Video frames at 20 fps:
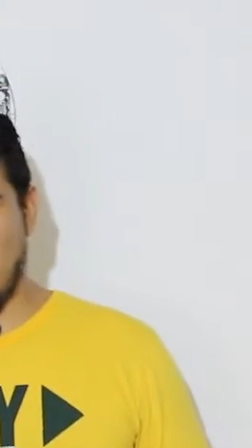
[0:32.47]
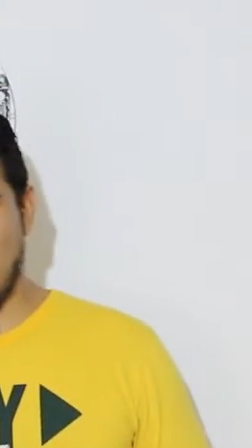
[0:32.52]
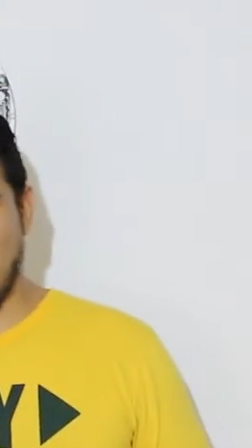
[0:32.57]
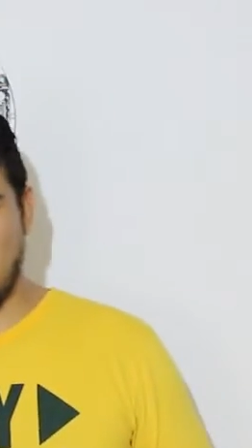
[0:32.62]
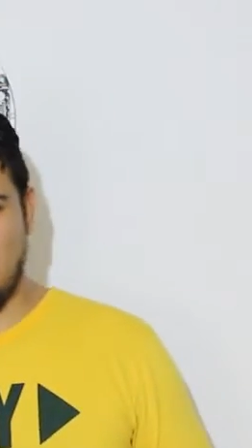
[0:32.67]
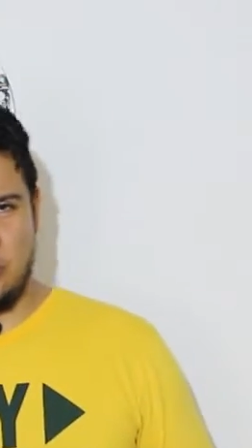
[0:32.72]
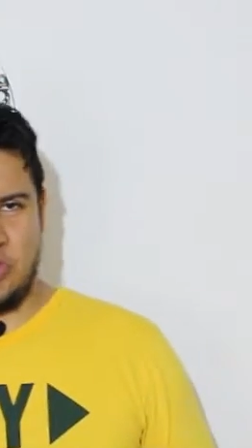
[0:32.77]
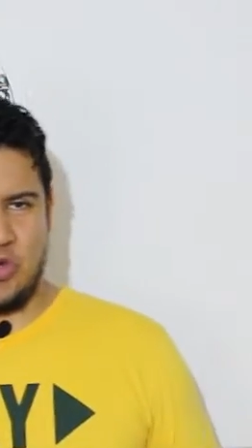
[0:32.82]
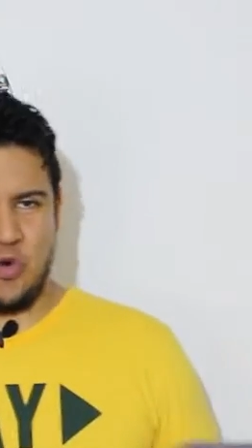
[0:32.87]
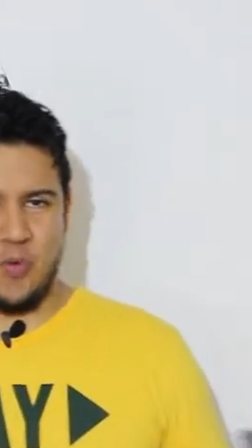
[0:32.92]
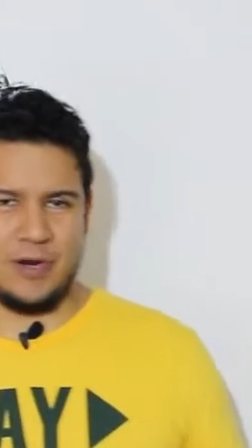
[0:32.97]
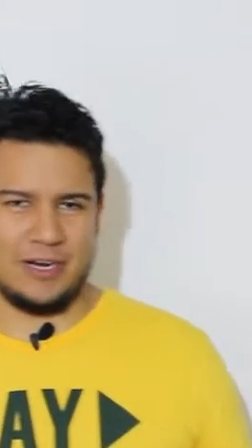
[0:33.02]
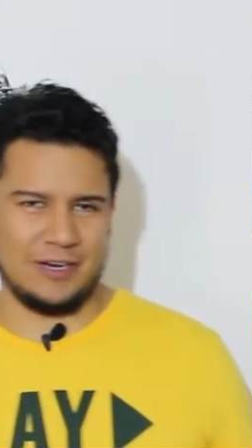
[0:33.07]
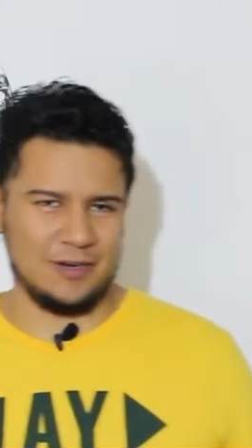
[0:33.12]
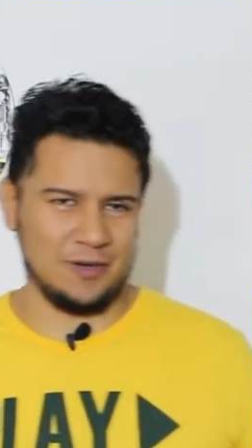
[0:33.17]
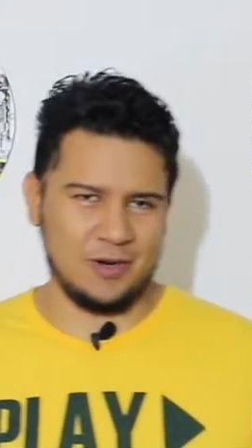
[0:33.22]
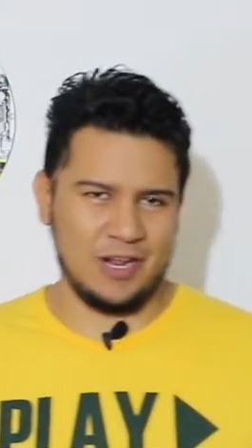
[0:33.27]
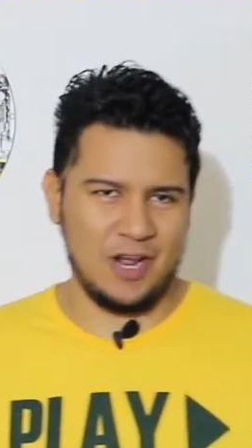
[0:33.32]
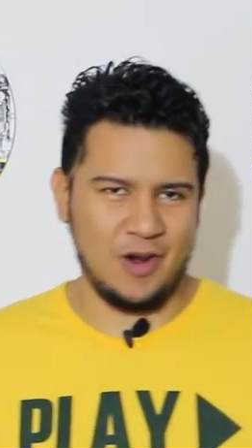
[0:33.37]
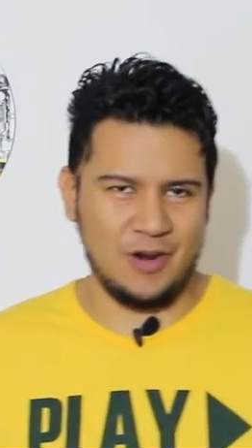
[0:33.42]
Booktuber,
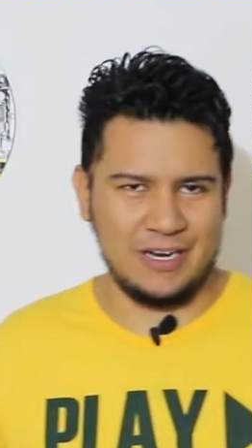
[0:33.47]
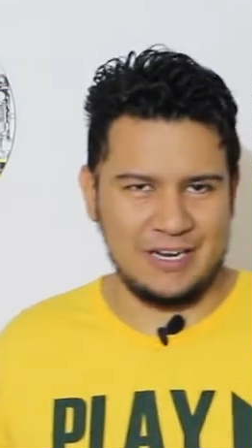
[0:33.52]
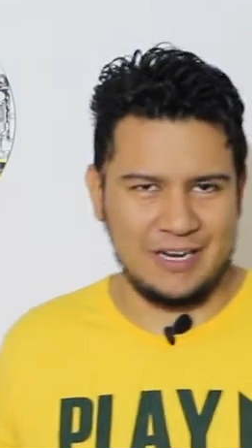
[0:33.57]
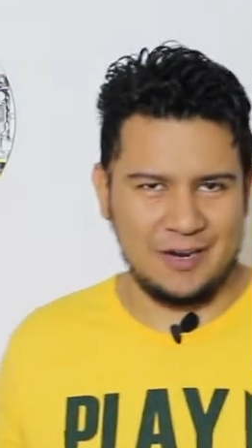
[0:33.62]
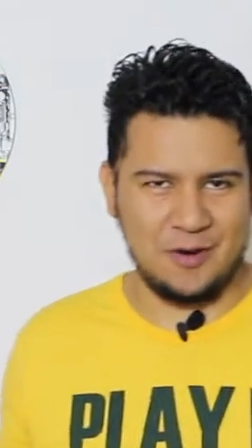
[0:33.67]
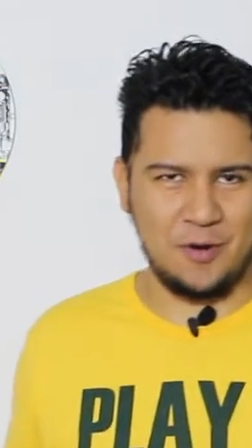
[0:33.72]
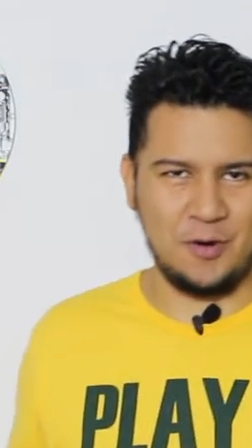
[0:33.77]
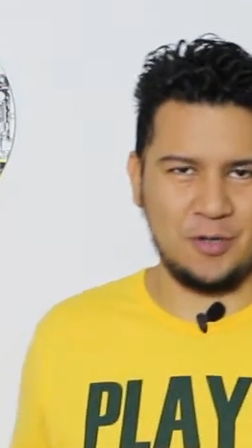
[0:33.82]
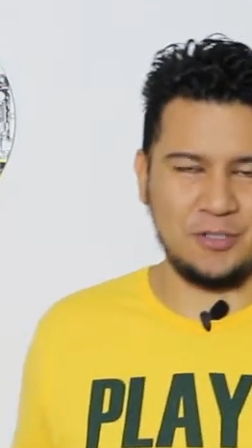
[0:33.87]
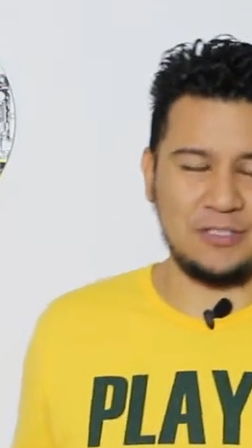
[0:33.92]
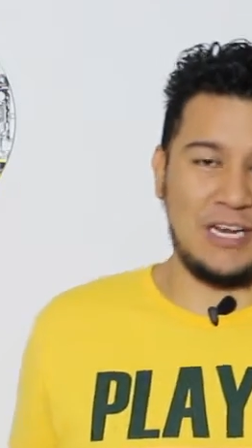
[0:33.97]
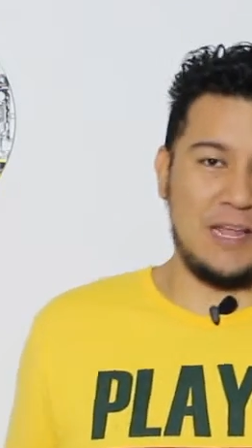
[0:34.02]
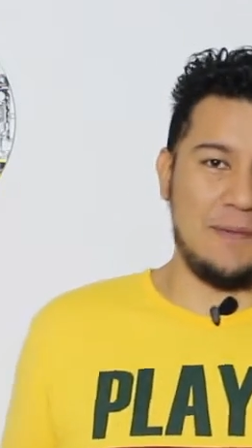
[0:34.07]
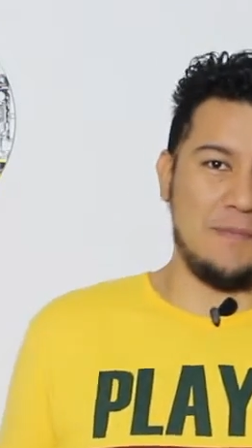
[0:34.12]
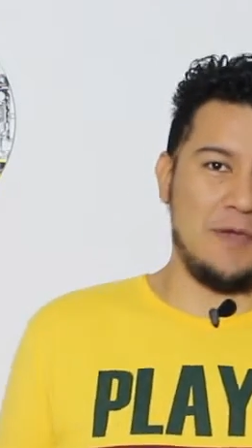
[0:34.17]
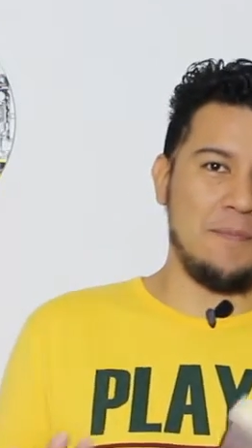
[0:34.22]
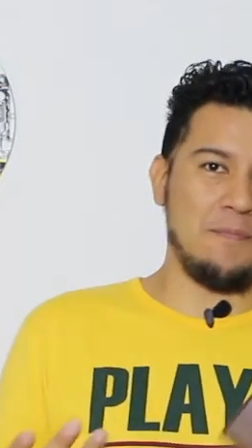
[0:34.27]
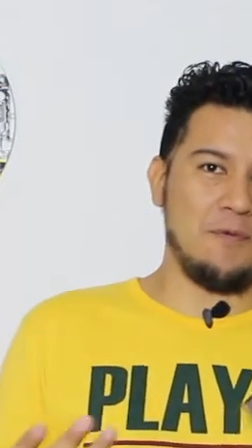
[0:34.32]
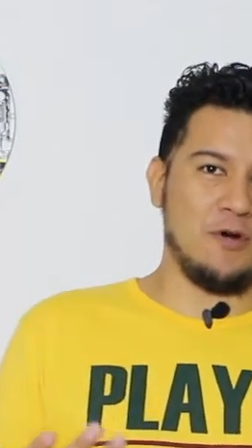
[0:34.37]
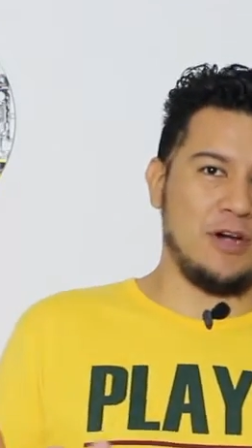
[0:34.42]
lo que ahora le conocen. En
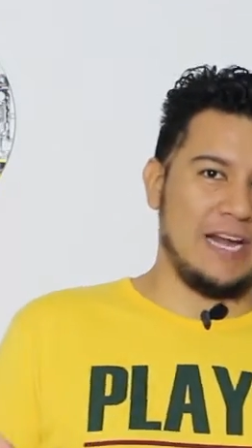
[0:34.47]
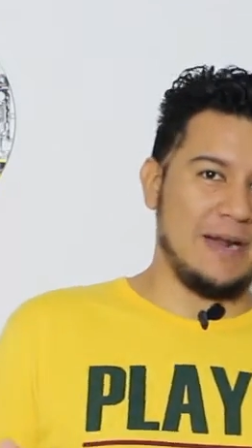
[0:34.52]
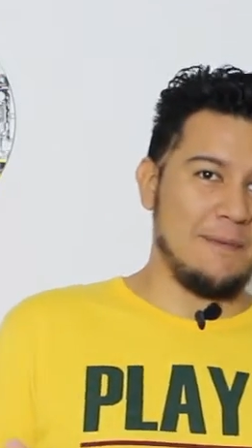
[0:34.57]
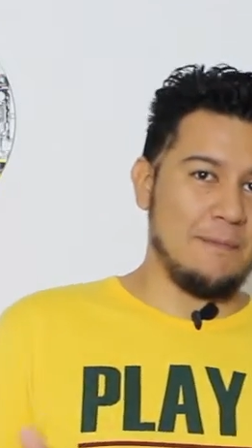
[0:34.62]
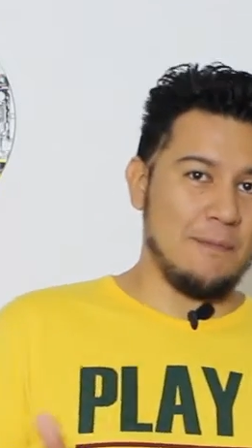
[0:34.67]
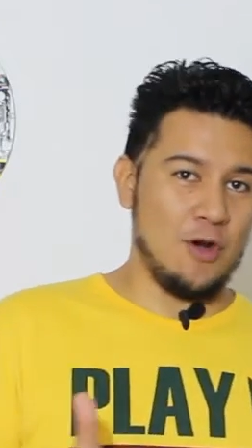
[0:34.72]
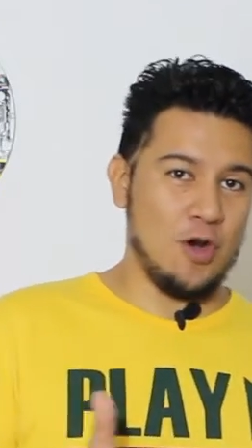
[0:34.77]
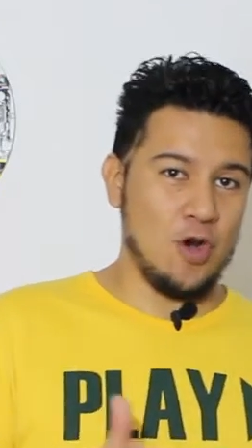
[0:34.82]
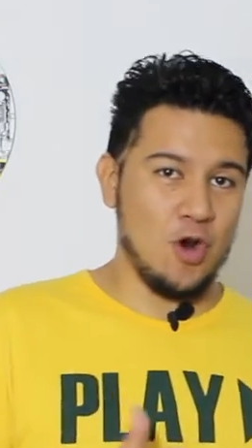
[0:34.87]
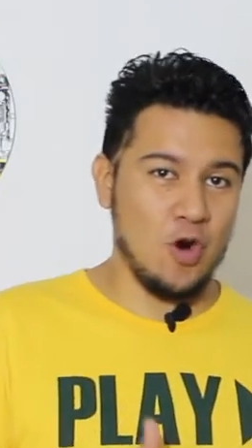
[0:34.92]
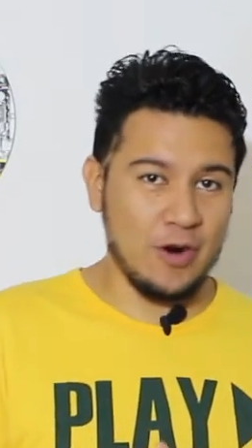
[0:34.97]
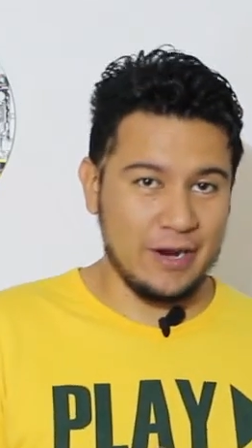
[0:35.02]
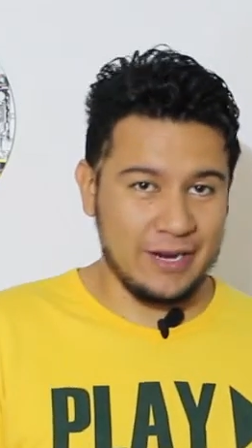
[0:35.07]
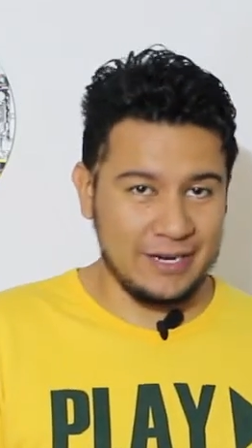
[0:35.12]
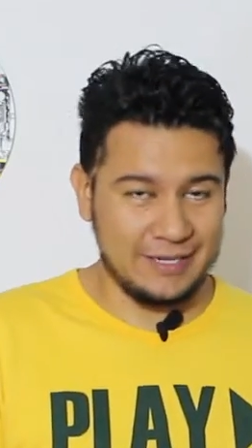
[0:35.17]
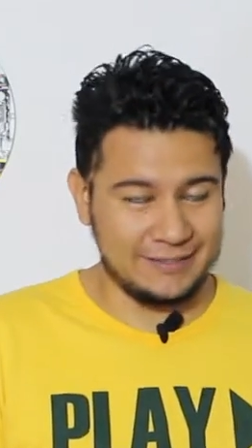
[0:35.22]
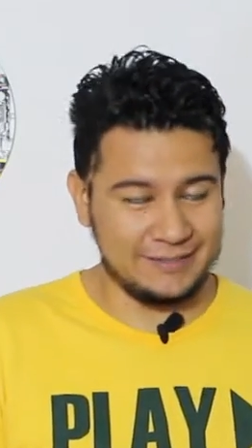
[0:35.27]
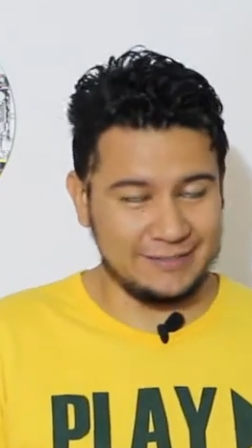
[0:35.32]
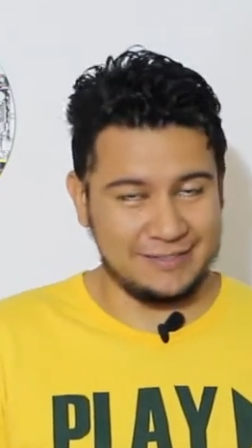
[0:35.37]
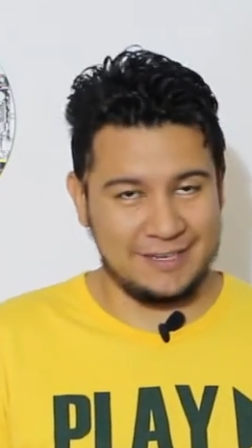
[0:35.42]
mi época era
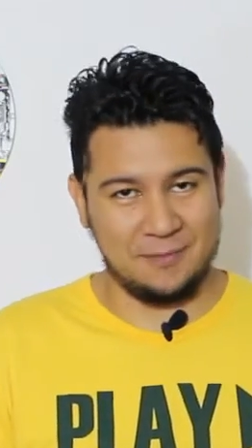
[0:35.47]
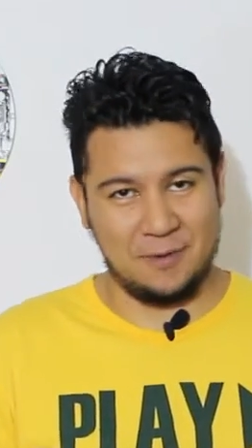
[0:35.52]
bloggers.